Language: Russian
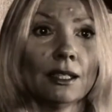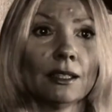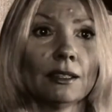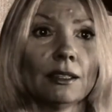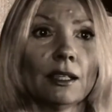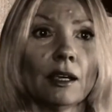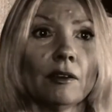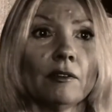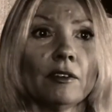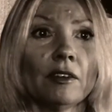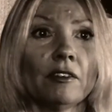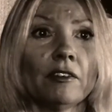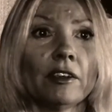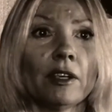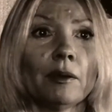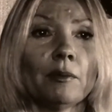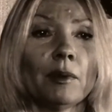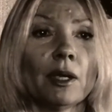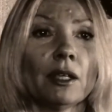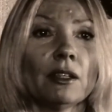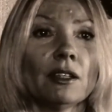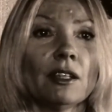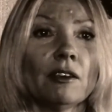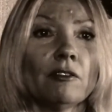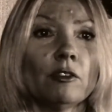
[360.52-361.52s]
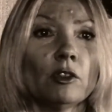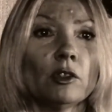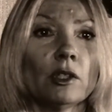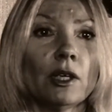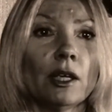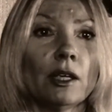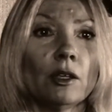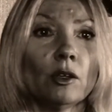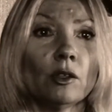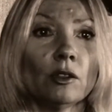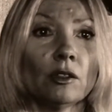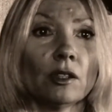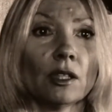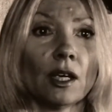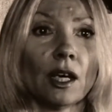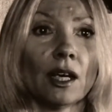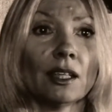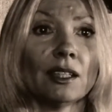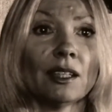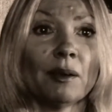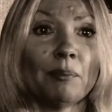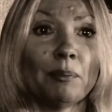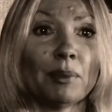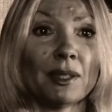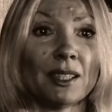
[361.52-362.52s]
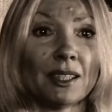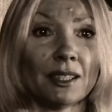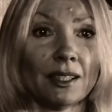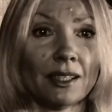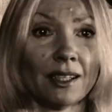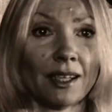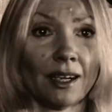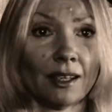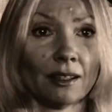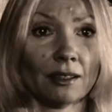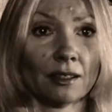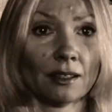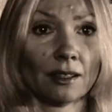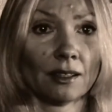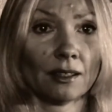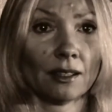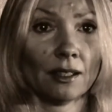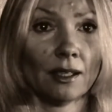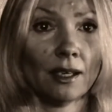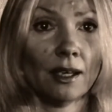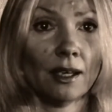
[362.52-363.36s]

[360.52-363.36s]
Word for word: Там во время одного налета она потерялась,